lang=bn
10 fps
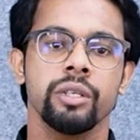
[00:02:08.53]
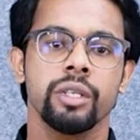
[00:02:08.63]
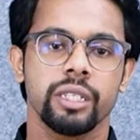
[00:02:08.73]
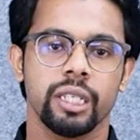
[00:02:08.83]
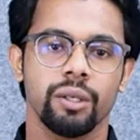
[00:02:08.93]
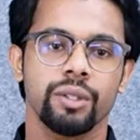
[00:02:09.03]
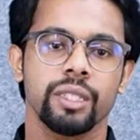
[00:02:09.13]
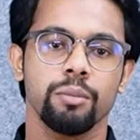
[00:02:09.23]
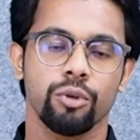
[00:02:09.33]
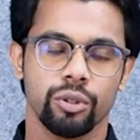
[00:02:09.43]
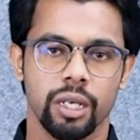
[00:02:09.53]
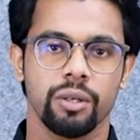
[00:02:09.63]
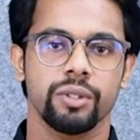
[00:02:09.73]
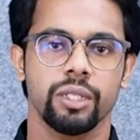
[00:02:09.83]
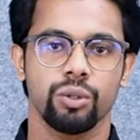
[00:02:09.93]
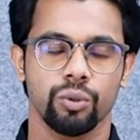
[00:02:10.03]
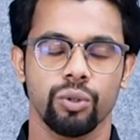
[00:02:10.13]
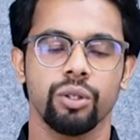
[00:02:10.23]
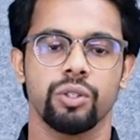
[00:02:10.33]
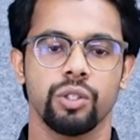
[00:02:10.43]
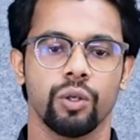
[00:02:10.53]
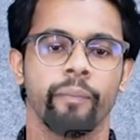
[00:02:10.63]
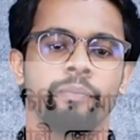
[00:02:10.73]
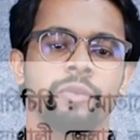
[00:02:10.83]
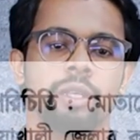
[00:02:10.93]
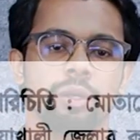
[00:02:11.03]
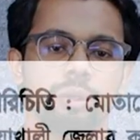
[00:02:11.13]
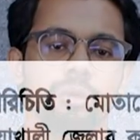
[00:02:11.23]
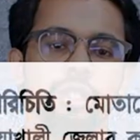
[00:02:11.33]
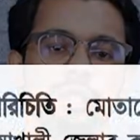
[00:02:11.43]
সেটি হচ্ছে মোতাহার হোসেন চৌধুরী রচিত উনিশশো